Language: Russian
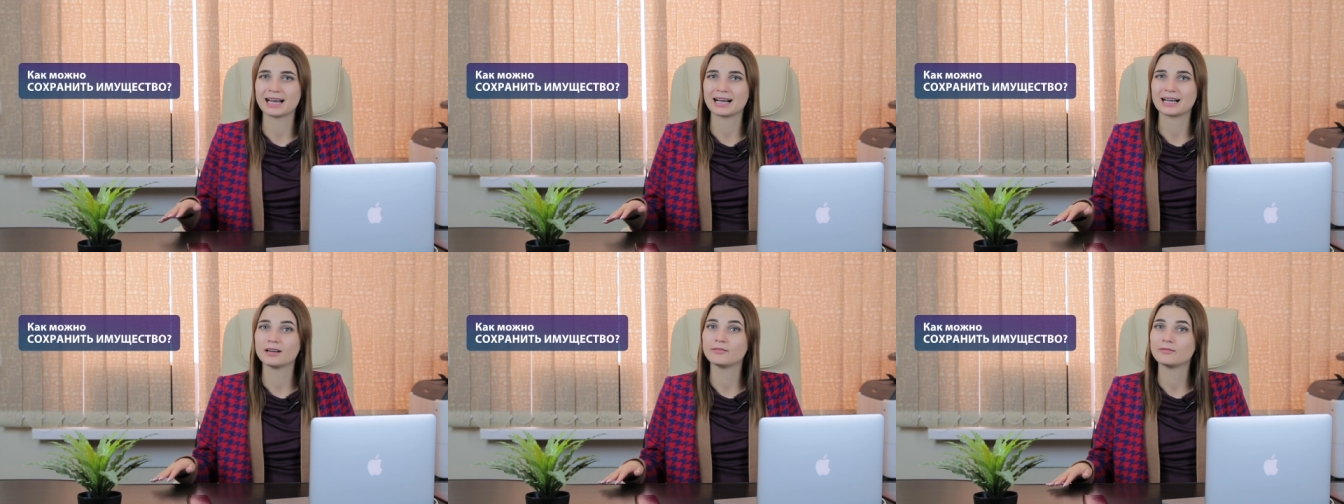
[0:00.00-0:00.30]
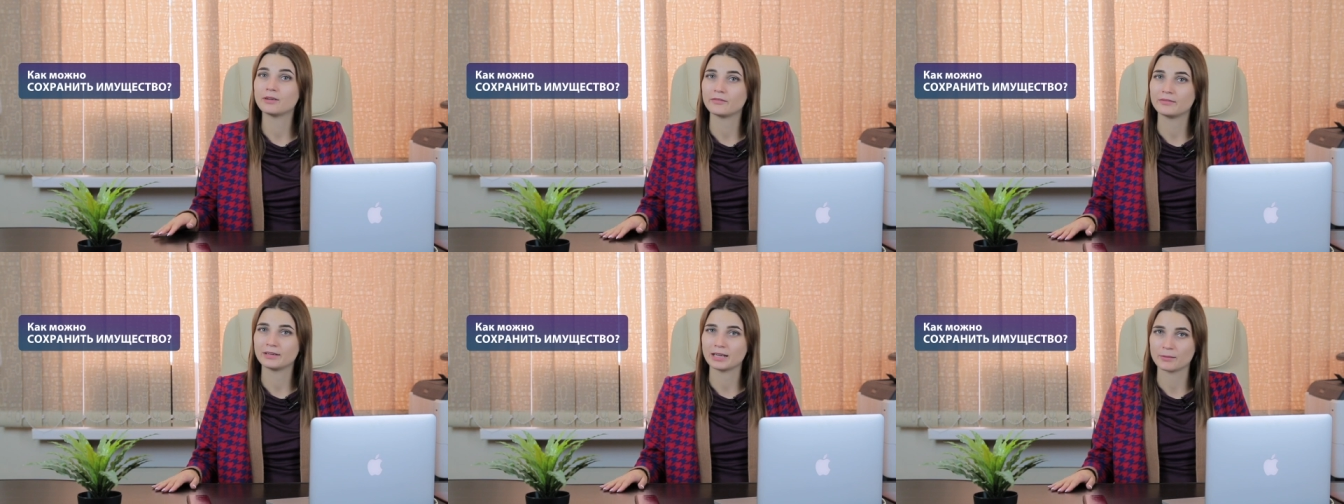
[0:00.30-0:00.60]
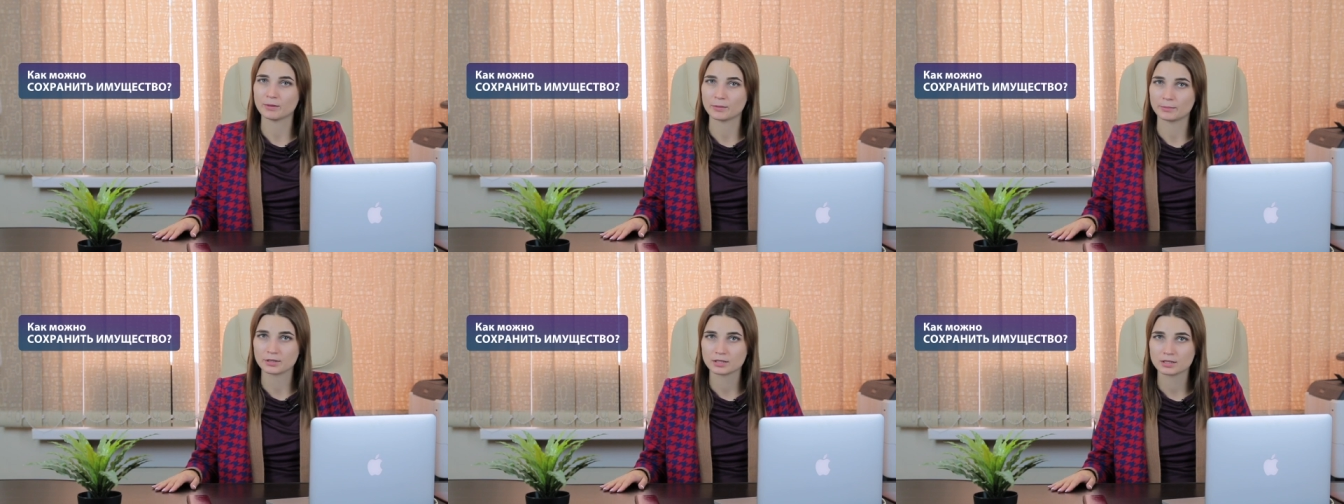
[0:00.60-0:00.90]
так и во
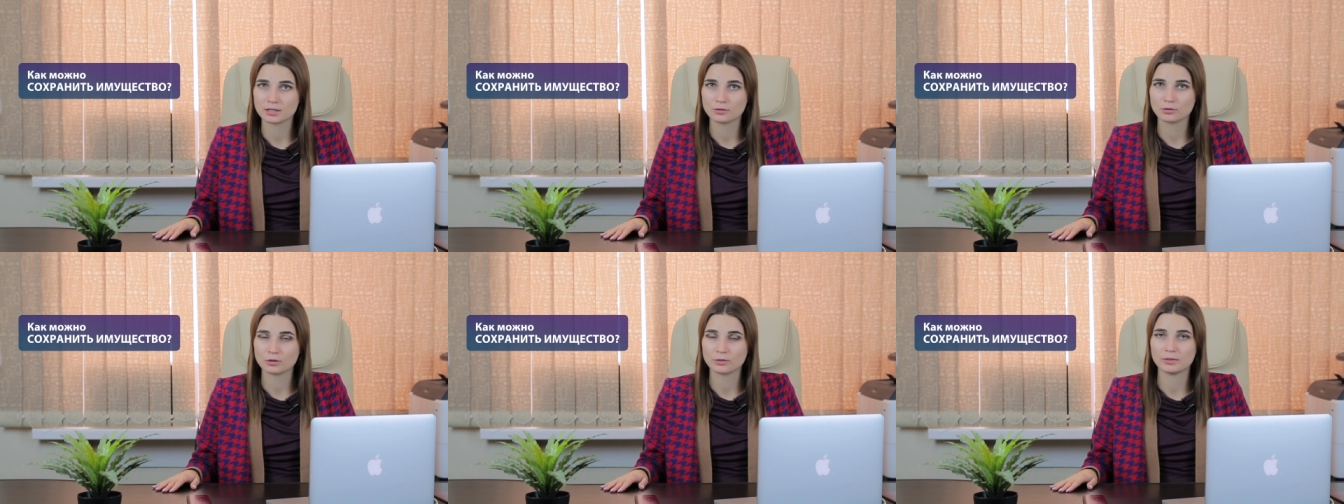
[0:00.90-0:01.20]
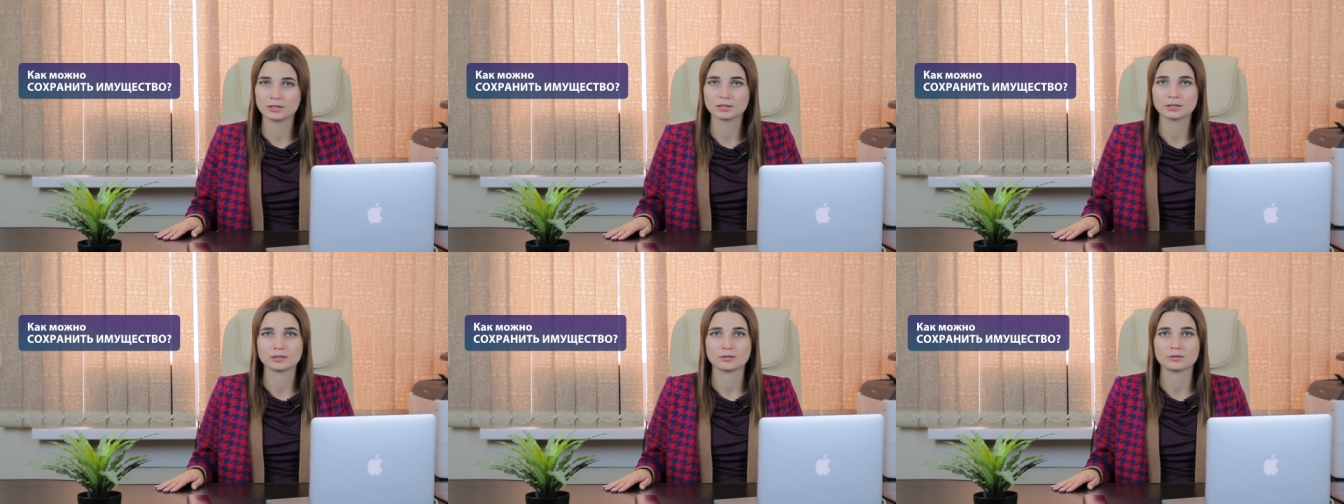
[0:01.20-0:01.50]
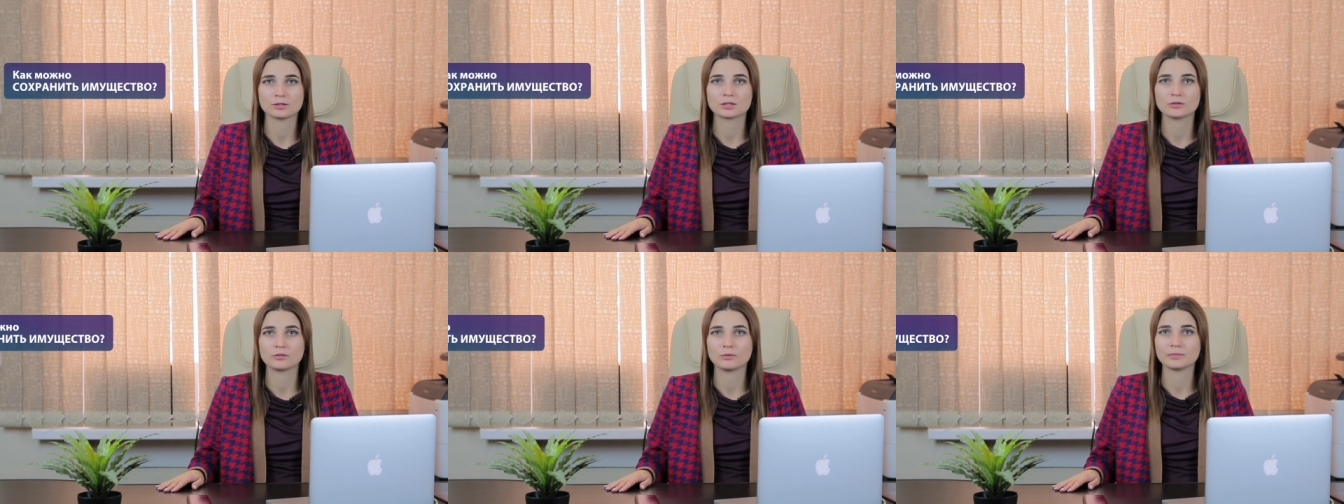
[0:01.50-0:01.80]
время процедуры
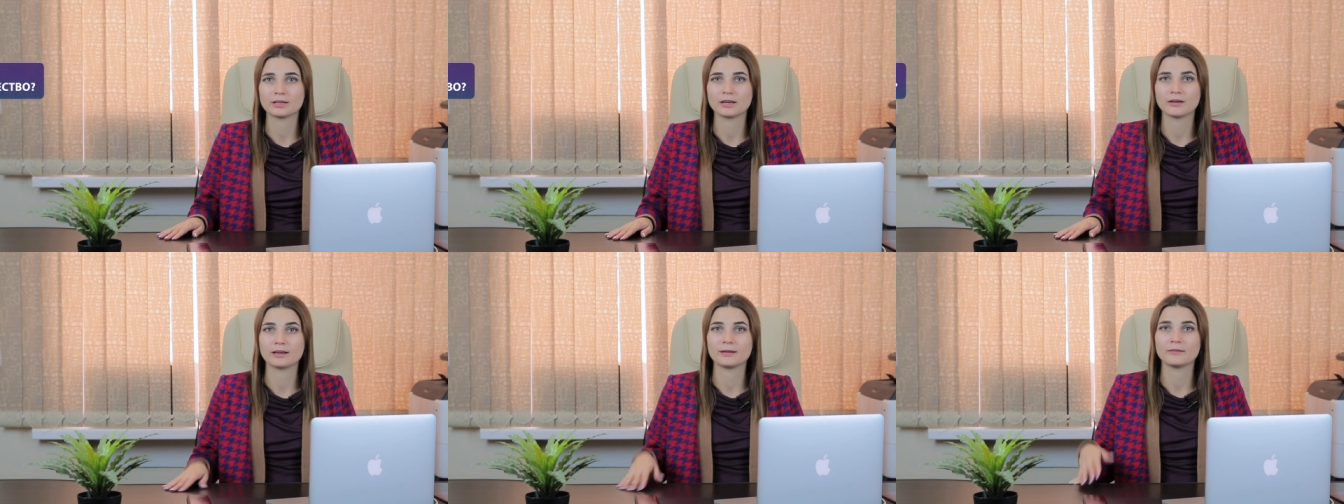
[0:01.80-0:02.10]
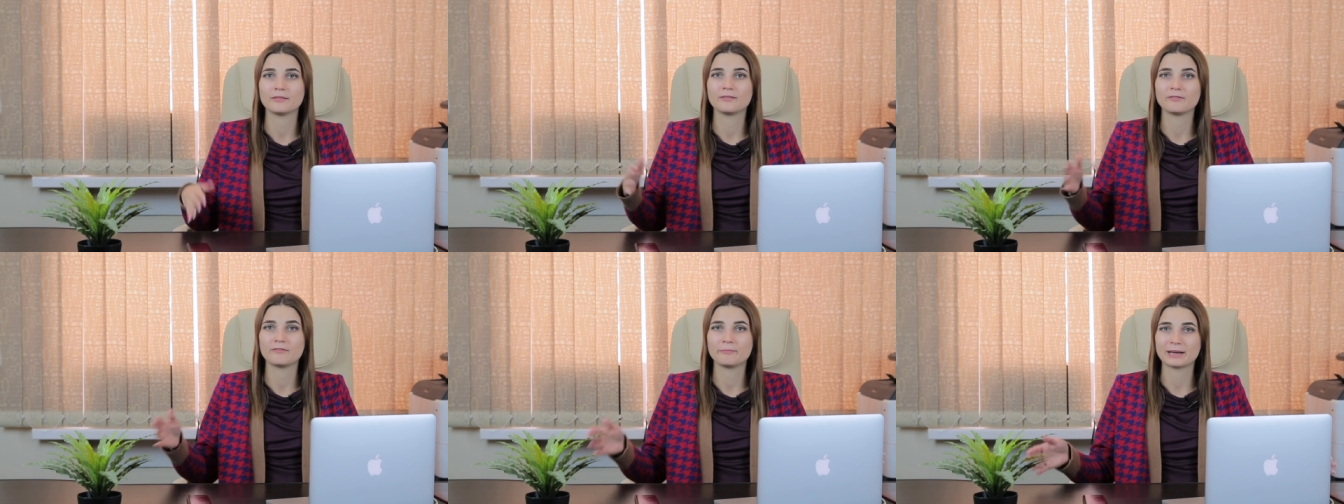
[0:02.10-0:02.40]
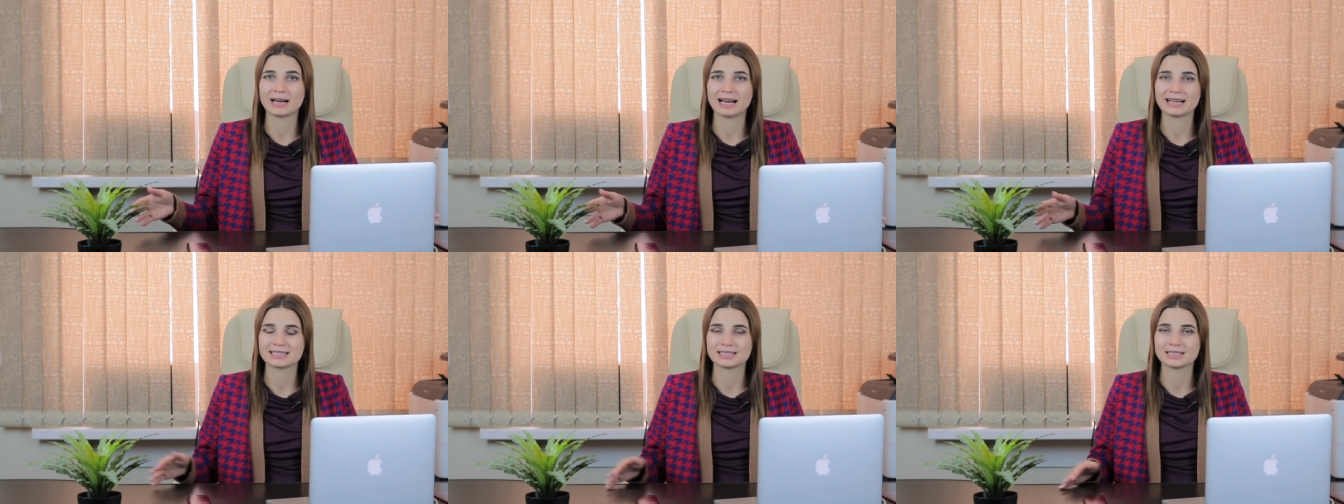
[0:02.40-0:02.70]
банкротства у меня в
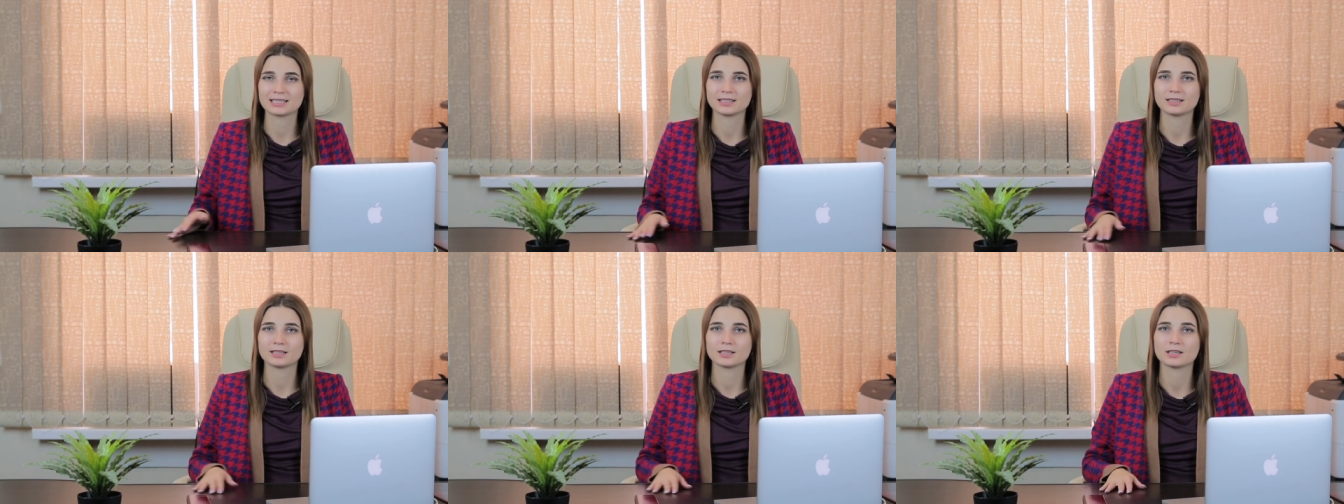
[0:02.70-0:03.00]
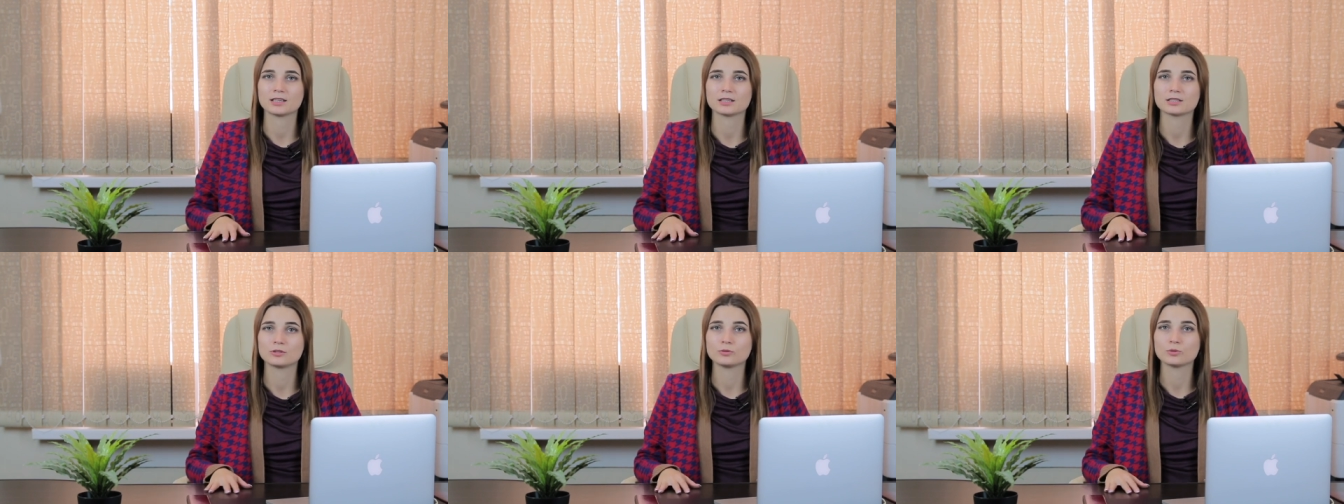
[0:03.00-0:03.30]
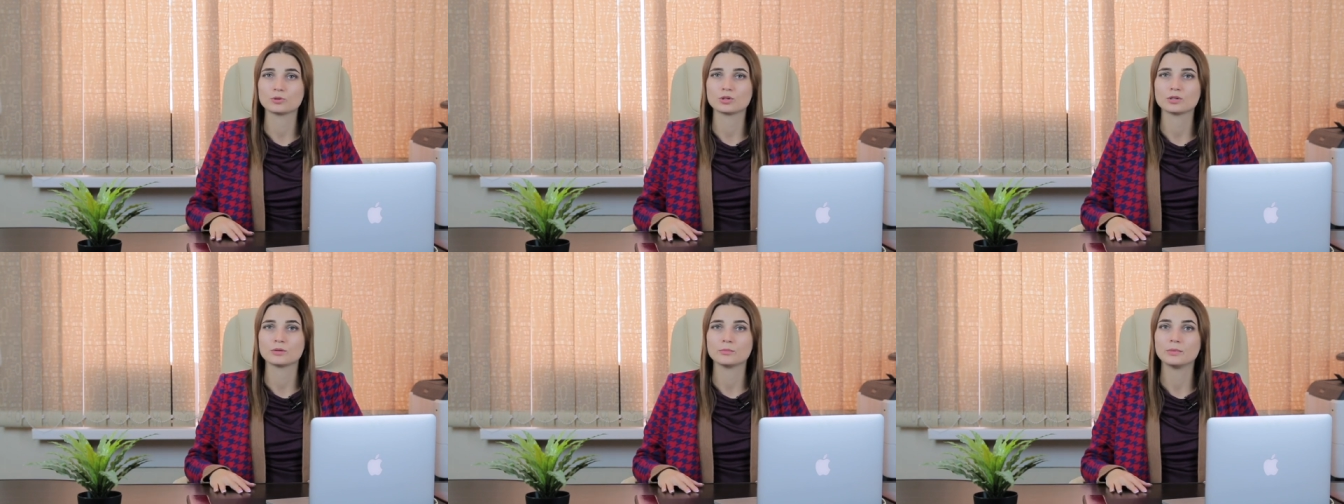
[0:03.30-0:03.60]
практике такие
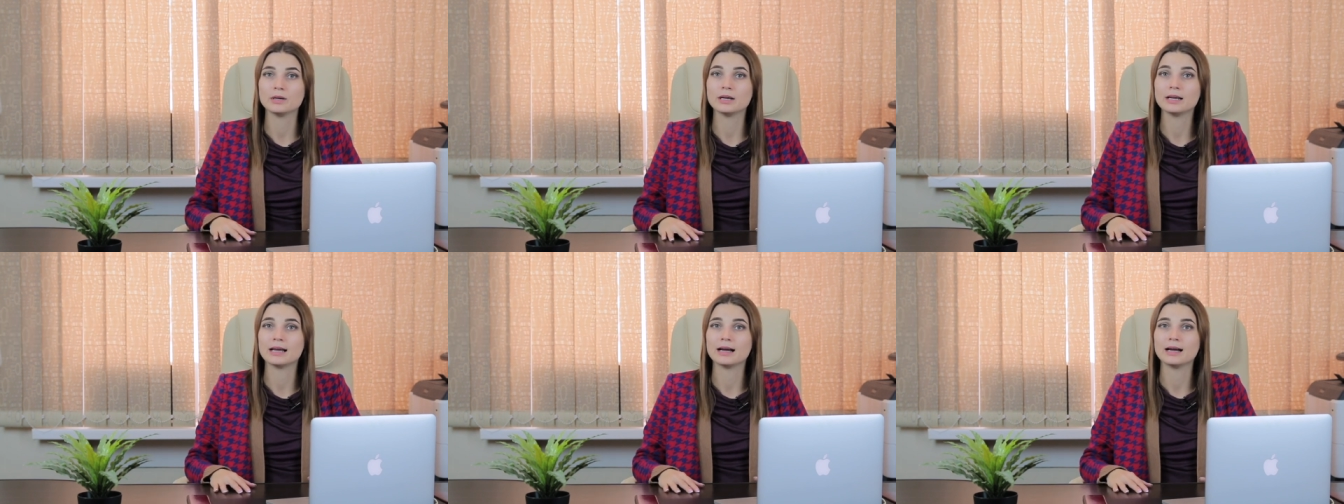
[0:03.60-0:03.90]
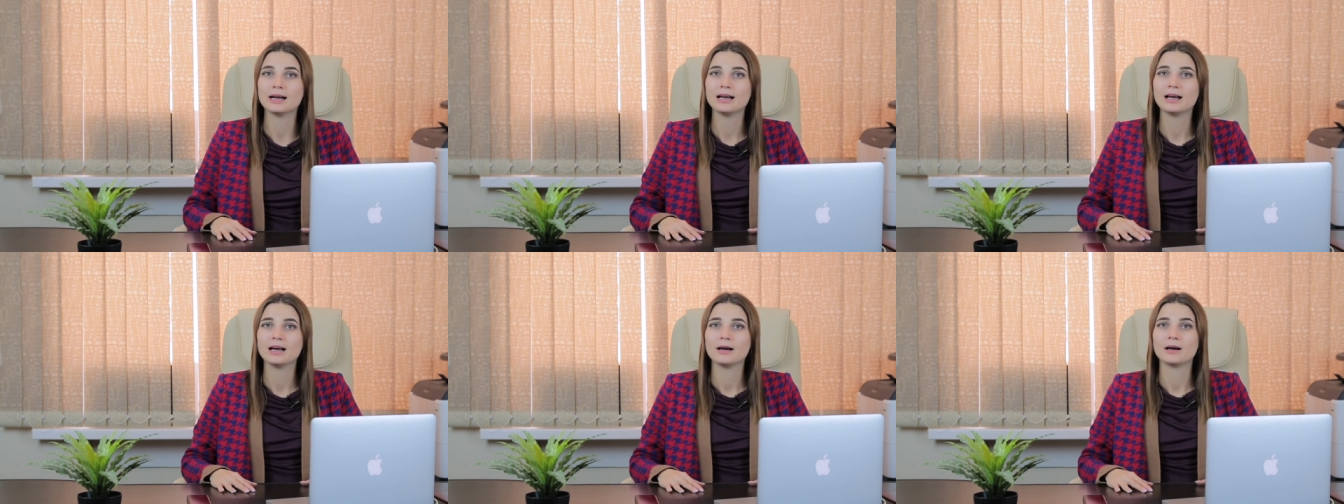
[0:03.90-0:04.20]
случаи были